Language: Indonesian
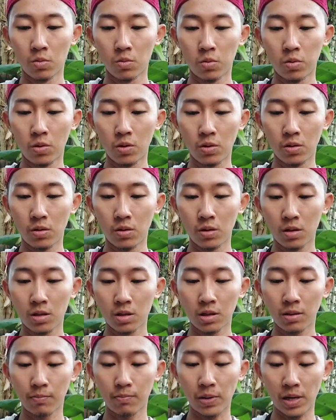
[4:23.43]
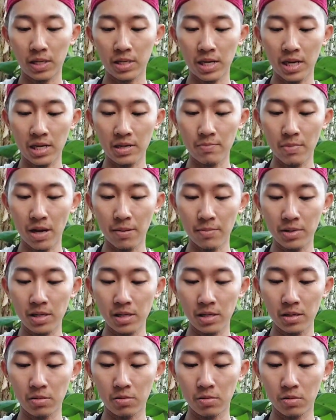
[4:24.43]
wih tebalnya 5
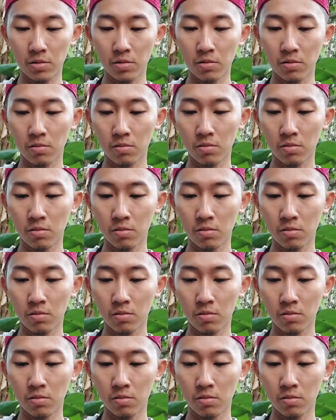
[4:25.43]
mili dulur